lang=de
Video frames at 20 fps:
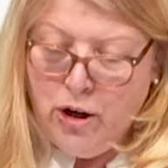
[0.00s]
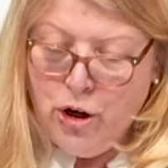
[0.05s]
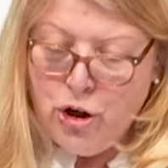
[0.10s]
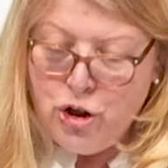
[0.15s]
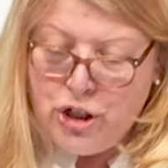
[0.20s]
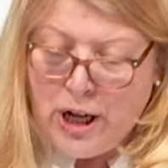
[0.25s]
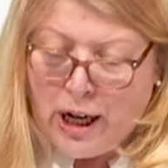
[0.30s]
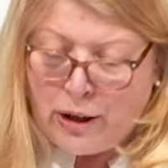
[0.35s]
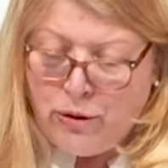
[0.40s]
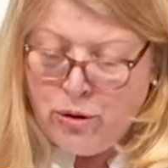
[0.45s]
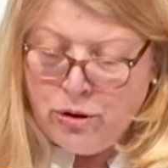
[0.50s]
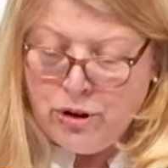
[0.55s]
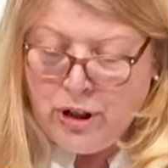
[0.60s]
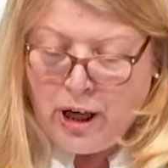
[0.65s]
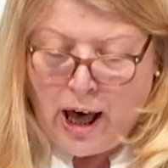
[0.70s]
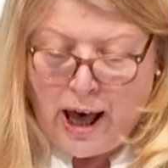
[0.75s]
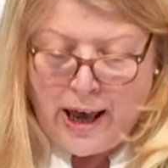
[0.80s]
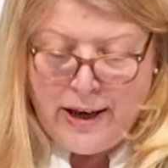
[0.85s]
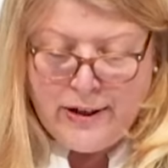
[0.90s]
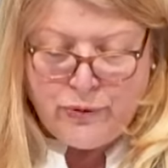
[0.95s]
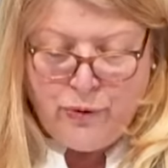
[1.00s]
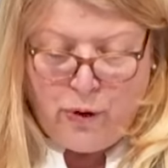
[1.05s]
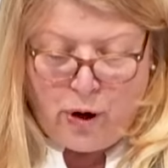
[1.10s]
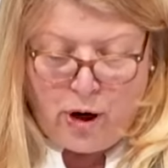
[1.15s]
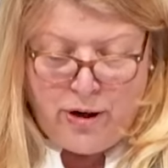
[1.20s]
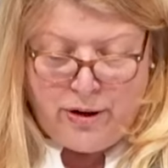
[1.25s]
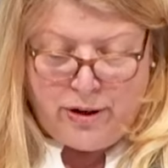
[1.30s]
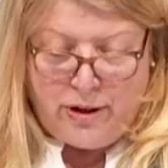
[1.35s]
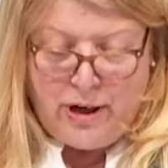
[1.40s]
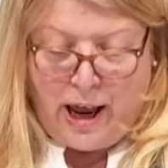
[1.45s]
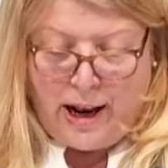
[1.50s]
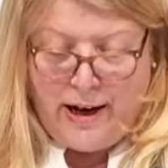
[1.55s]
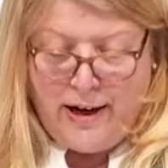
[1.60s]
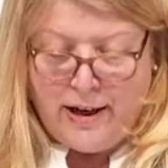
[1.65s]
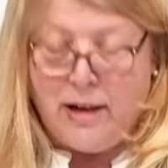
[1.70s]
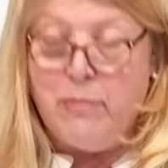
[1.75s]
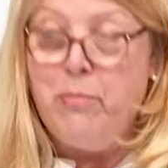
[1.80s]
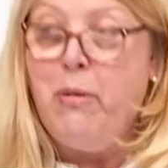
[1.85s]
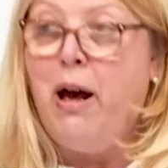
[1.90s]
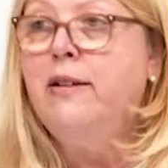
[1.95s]
Stadt und Kreis wollten eine
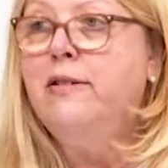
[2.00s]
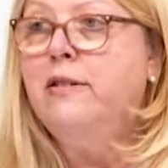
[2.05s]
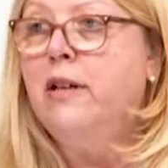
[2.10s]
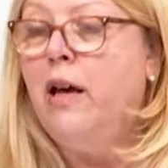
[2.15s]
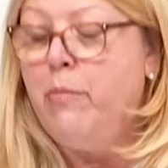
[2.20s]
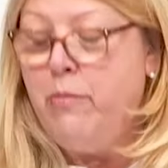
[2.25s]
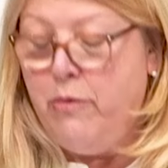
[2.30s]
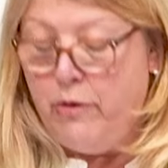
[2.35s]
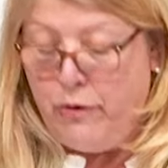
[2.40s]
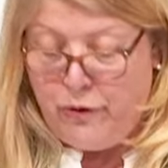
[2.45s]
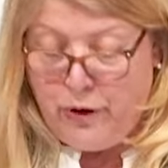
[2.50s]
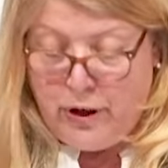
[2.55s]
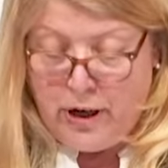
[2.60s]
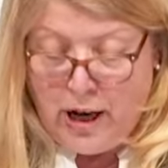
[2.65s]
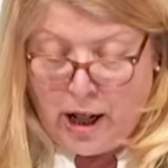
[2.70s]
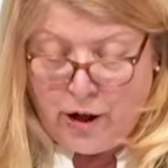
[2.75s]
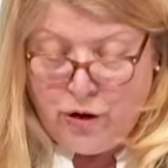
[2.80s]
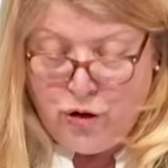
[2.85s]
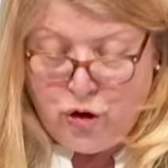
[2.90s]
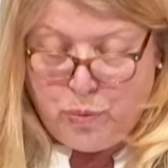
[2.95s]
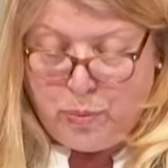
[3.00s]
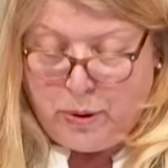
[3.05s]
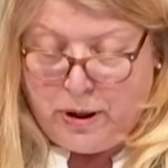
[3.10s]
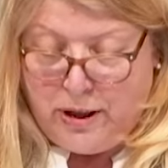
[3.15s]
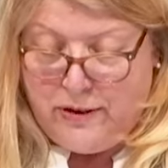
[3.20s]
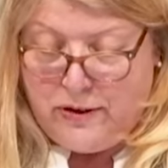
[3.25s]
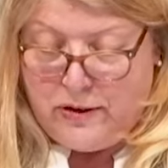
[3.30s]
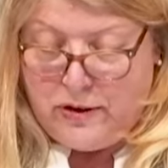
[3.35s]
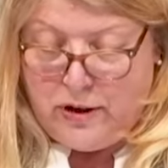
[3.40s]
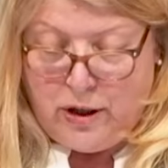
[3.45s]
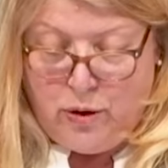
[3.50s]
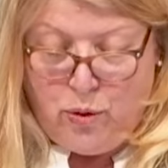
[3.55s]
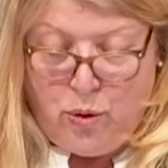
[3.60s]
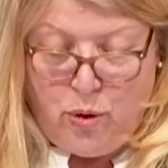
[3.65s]
gemeinsame Finanzspritze in